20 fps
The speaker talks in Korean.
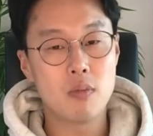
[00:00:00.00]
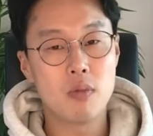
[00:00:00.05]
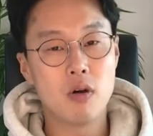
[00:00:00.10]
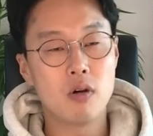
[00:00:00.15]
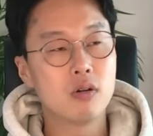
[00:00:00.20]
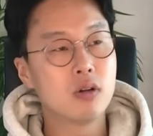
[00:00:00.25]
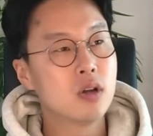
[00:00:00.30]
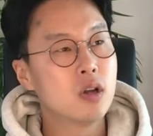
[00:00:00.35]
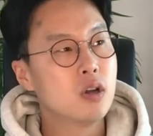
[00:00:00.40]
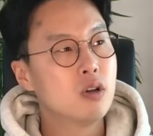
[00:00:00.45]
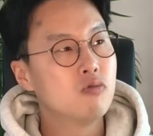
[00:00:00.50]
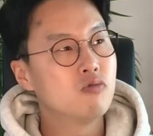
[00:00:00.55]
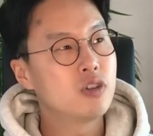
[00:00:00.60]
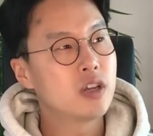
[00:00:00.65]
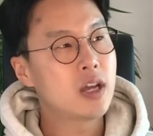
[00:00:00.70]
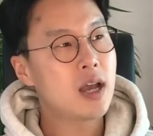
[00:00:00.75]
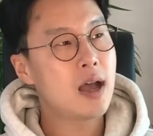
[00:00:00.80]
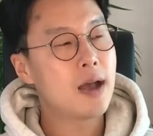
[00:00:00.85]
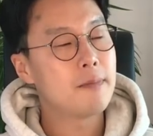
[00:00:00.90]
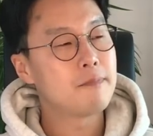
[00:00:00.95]
뭐
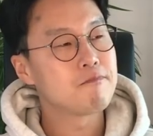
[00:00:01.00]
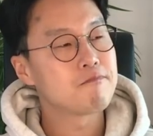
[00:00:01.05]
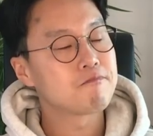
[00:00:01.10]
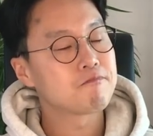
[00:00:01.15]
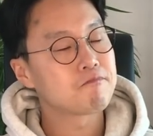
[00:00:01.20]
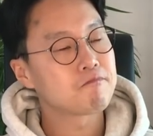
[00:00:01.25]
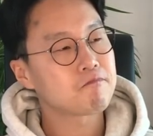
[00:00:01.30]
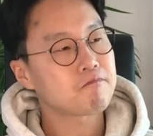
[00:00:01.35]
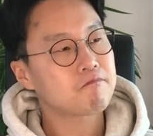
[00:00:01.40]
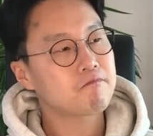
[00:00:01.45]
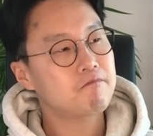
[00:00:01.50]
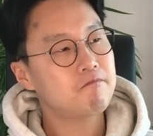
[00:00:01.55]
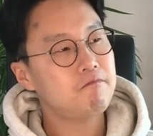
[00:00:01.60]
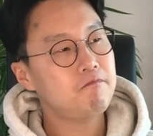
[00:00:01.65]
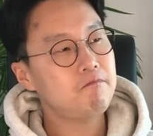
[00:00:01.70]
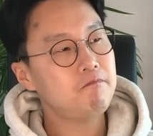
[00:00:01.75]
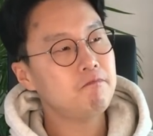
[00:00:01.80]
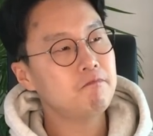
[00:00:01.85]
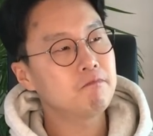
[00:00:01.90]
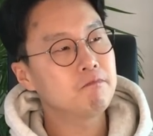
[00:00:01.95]
우리가
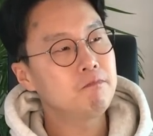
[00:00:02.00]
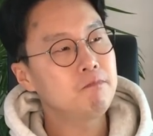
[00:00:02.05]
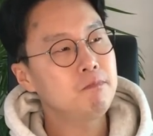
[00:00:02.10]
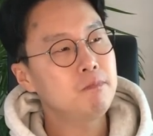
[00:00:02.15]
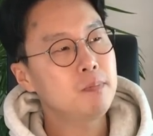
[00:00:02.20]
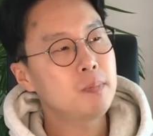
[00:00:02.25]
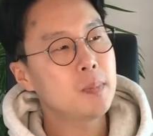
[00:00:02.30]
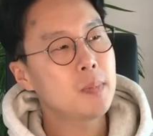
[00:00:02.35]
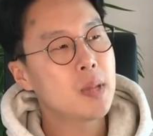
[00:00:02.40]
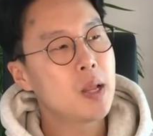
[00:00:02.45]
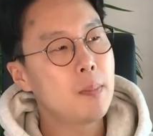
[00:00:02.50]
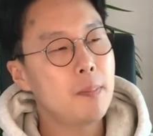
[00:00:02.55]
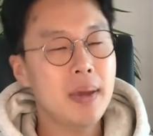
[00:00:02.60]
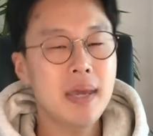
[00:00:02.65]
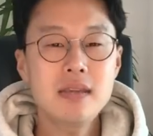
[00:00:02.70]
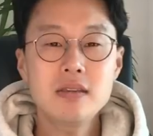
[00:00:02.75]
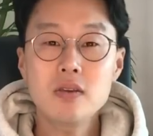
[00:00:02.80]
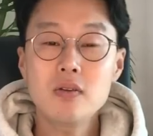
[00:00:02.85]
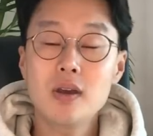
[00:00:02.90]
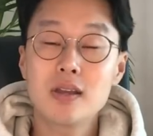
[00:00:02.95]
음,
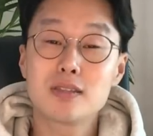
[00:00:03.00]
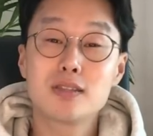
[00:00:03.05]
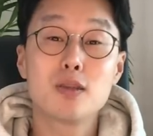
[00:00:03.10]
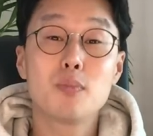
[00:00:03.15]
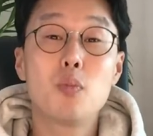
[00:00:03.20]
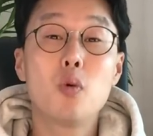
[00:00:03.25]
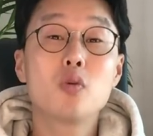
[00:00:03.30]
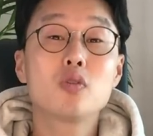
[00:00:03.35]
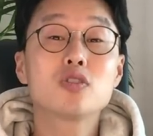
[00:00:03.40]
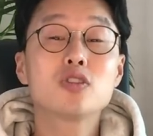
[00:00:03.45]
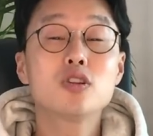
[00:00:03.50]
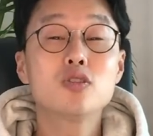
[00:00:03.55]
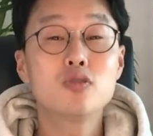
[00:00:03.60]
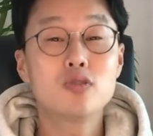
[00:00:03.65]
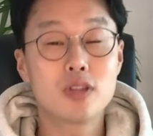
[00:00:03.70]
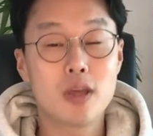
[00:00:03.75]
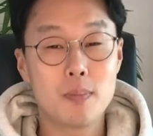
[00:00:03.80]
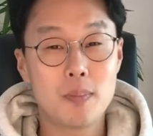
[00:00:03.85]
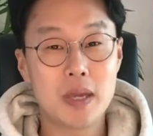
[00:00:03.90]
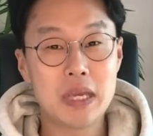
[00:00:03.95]
펜션 같은데
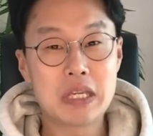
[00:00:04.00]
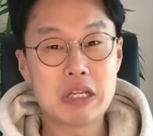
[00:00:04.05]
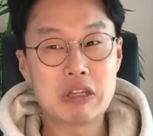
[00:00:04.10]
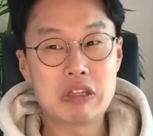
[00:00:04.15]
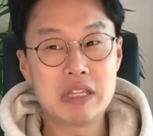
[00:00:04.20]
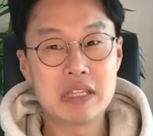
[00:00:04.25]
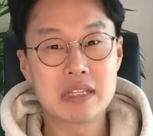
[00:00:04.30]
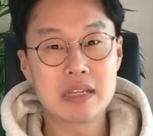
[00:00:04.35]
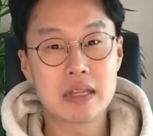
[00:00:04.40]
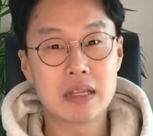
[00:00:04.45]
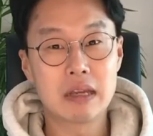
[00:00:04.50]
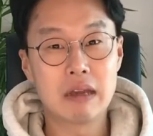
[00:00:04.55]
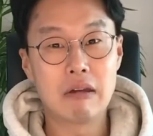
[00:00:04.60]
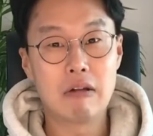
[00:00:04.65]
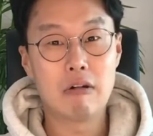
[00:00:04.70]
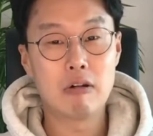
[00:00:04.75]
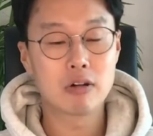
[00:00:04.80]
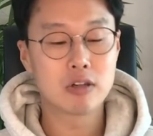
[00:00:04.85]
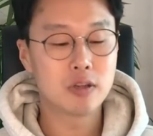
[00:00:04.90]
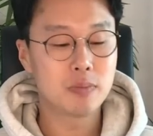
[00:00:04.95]
복층으로 된 펜션
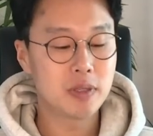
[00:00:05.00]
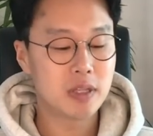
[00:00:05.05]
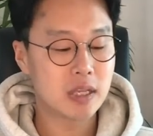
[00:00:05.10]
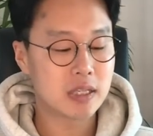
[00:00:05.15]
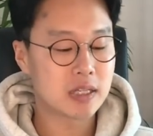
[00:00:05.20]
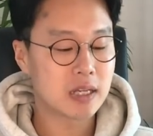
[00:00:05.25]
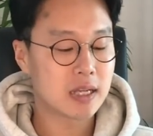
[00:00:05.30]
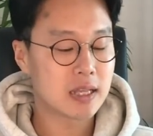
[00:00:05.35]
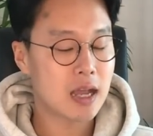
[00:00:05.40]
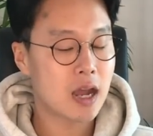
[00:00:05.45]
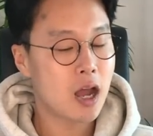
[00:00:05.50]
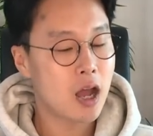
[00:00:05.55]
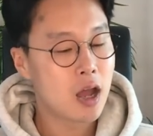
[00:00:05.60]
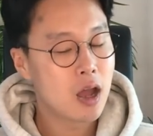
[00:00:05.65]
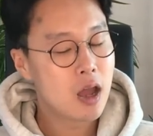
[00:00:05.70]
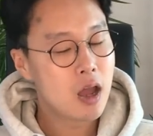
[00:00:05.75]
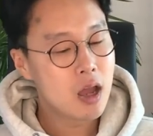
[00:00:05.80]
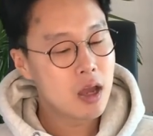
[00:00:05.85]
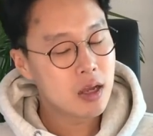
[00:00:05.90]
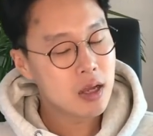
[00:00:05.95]
있잖아요. 그 밑에 층에다가
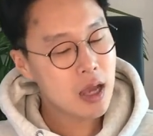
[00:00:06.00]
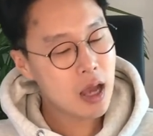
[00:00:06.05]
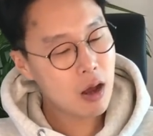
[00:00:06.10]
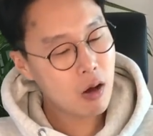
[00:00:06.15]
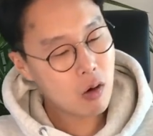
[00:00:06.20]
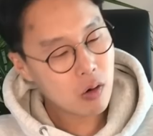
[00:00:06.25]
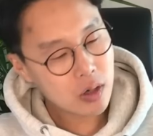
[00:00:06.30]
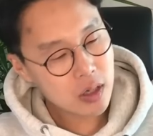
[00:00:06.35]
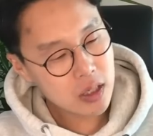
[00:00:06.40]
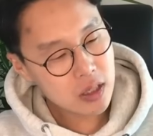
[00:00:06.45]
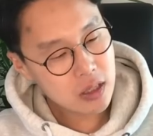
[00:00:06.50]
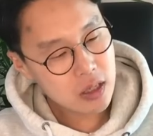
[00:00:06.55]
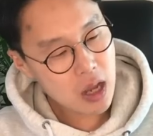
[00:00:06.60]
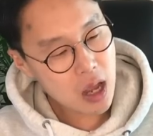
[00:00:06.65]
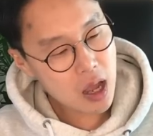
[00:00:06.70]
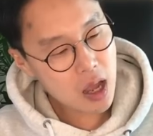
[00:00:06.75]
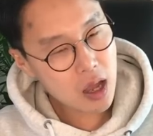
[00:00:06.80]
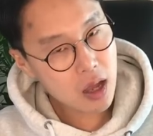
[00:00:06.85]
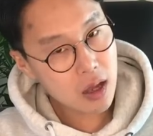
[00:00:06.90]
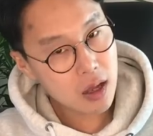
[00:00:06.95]
야, 거기
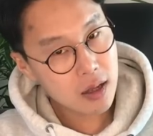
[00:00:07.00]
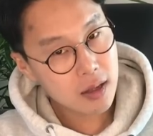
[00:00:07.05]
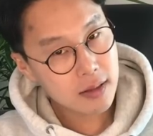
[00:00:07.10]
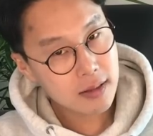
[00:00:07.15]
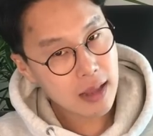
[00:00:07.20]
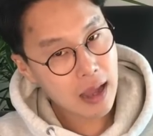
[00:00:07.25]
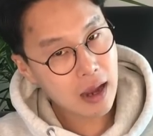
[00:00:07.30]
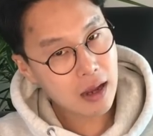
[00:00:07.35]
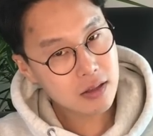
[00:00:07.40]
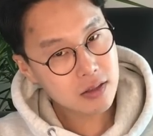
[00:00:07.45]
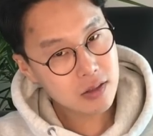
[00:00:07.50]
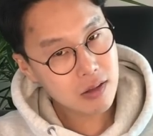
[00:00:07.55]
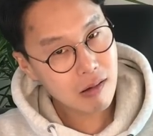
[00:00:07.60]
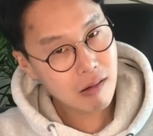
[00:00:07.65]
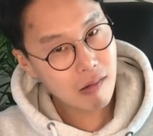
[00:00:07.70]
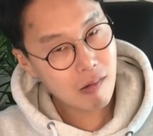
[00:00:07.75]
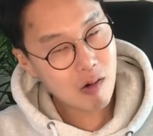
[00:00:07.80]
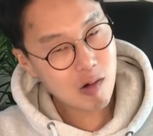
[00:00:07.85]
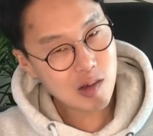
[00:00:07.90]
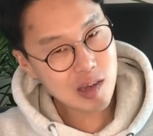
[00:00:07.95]
있냐?
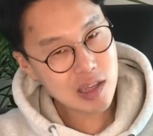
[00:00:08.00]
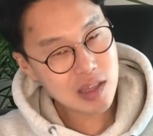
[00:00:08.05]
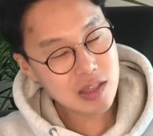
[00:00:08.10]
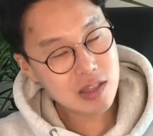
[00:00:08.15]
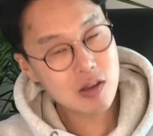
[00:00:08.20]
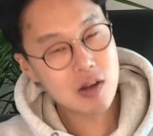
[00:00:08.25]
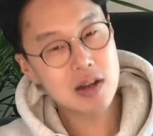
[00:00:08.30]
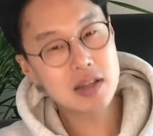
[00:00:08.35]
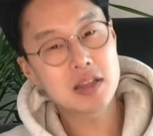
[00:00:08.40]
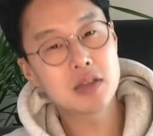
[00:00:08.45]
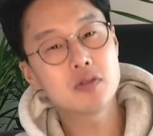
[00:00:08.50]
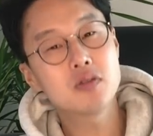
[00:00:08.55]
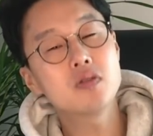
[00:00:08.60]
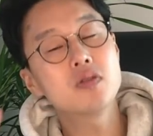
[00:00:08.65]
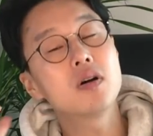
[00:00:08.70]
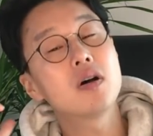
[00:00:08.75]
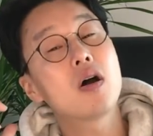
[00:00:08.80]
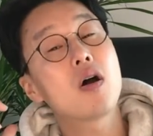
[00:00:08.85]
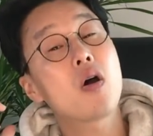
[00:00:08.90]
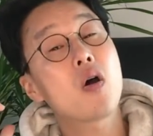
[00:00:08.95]
나갔어? 거기 있어? 할
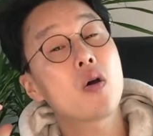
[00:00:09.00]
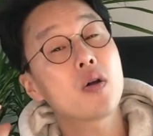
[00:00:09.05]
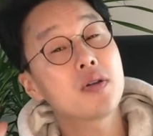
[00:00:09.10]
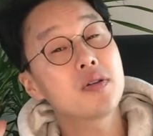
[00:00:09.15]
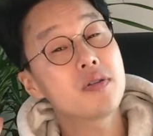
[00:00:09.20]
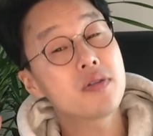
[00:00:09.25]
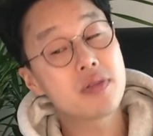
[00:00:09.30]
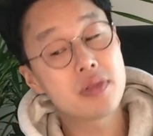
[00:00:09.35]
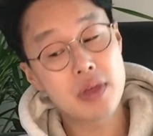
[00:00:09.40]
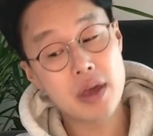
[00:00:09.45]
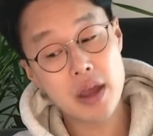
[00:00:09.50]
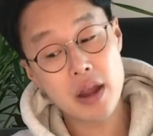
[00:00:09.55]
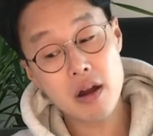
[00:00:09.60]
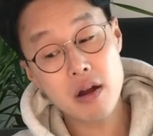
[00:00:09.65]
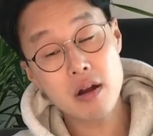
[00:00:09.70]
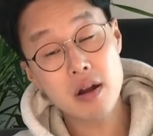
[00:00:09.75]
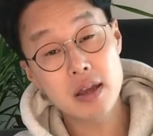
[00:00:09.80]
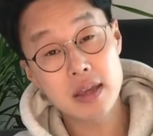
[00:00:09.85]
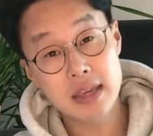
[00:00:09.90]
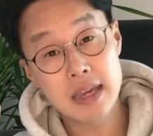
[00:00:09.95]
때도 Are you
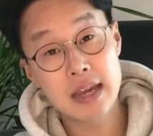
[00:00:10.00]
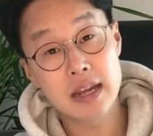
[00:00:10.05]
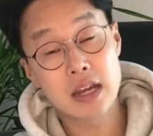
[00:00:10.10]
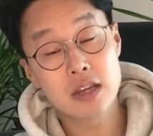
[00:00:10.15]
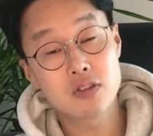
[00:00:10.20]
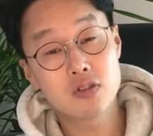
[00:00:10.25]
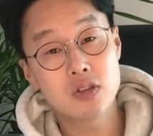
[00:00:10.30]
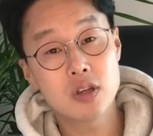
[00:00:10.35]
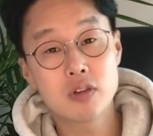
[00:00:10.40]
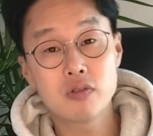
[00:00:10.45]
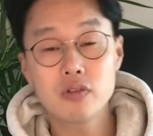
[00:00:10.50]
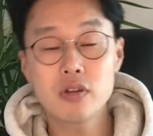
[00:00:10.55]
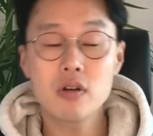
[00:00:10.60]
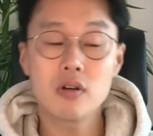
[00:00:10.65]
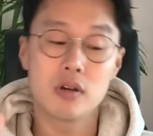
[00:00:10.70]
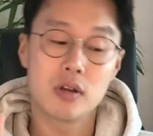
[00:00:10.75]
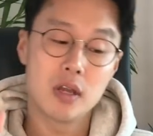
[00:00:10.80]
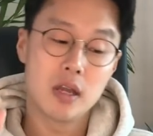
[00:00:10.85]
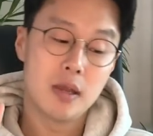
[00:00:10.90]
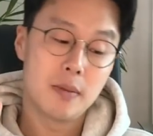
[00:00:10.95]
there? 이야기할 수도
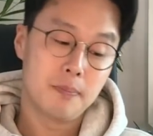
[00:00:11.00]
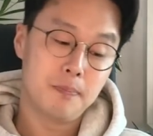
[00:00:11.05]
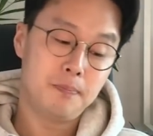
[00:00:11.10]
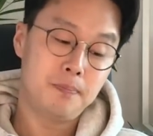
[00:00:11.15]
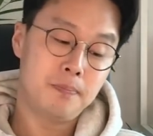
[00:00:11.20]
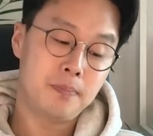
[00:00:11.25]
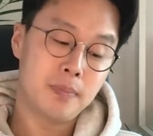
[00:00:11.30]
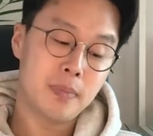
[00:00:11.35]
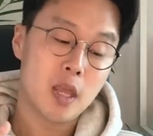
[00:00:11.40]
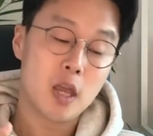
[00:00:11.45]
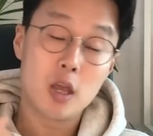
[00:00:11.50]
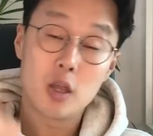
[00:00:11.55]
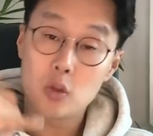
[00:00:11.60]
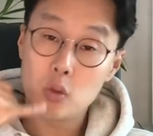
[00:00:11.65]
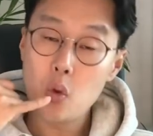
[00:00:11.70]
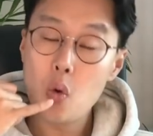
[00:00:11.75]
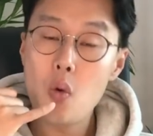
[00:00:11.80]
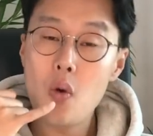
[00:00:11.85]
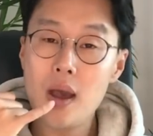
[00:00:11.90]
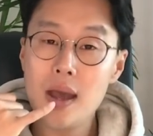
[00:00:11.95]
있고요. 음,
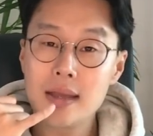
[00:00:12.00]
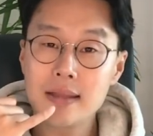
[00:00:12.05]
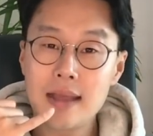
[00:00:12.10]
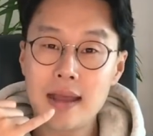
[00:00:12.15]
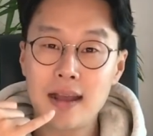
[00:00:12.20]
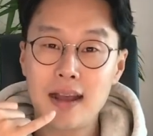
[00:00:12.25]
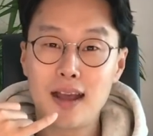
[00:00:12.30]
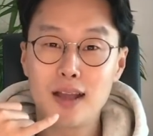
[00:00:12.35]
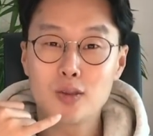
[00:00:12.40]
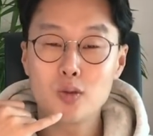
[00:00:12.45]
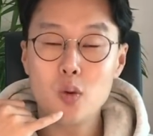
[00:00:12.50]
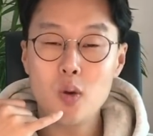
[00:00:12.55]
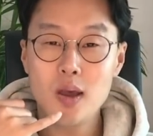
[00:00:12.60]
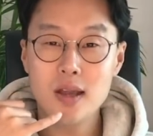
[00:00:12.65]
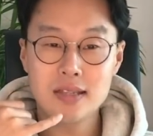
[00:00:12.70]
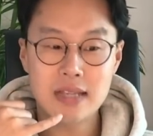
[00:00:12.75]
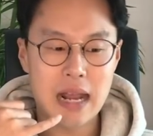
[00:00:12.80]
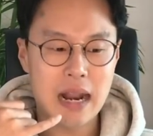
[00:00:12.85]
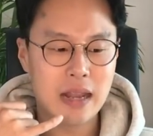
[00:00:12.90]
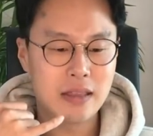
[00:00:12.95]
통화하다가
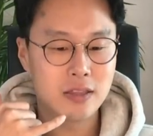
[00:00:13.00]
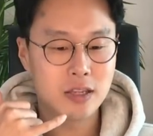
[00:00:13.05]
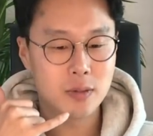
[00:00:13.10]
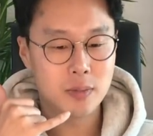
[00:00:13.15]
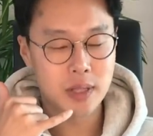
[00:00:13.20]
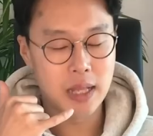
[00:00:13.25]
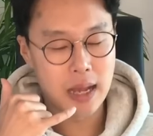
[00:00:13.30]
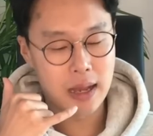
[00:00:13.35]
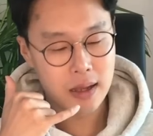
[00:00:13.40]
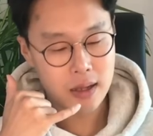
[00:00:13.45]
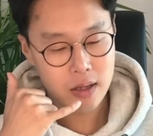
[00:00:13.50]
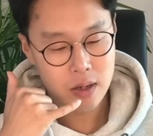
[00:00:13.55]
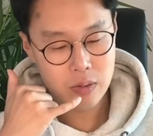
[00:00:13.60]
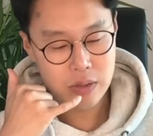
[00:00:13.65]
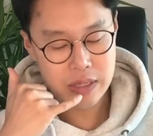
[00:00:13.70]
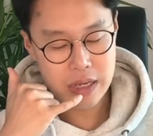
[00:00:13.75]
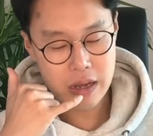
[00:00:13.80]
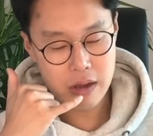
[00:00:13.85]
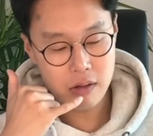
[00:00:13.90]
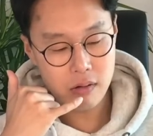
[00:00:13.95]
통화가 잘 안 들립니다.
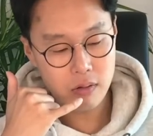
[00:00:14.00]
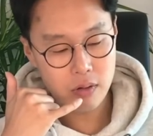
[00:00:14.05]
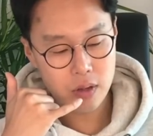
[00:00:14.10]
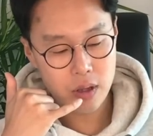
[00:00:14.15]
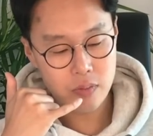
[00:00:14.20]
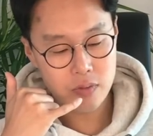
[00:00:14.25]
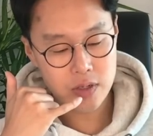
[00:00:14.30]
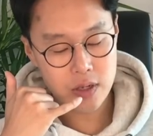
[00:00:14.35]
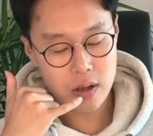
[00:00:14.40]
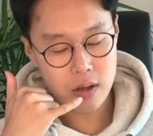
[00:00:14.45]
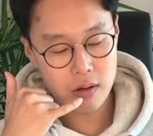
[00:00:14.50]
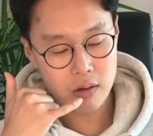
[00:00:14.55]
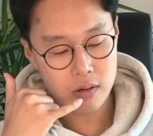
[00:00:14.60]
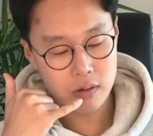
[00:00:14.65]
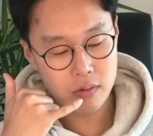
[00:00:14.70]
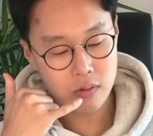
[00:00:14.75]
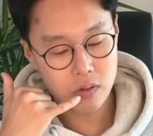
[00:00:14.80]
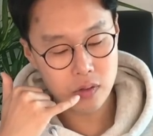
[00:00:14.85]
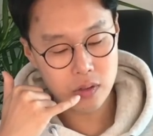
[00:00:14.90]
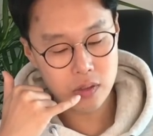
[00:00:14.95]
여보세요? 여보세요?
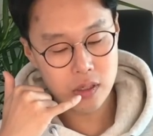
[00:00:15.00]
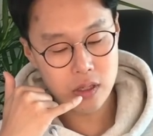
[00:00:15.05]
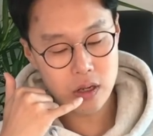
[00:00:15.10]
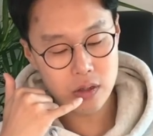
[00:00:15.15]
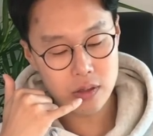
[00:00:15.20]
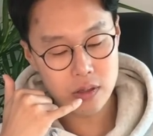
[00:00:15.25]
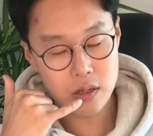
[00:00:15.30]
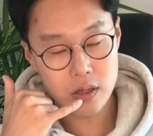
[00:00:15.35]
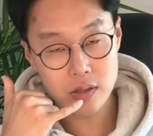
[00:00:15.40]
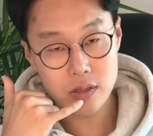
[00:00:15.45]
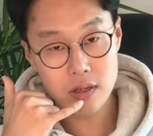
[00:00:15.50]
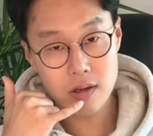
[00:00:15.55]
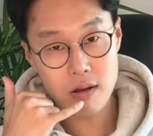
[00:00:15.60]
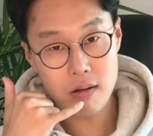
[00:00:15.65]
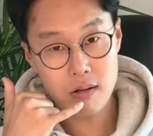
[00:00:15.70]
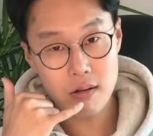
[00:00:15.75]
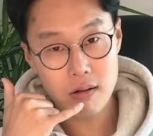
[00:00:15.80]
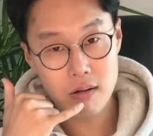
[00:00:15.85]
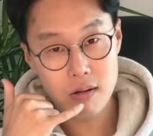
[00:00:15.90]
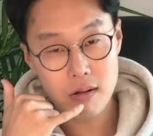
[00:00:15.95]
어, 들려 들려
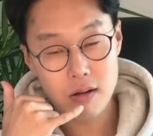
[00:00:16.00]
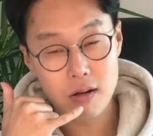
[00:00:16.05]
들려?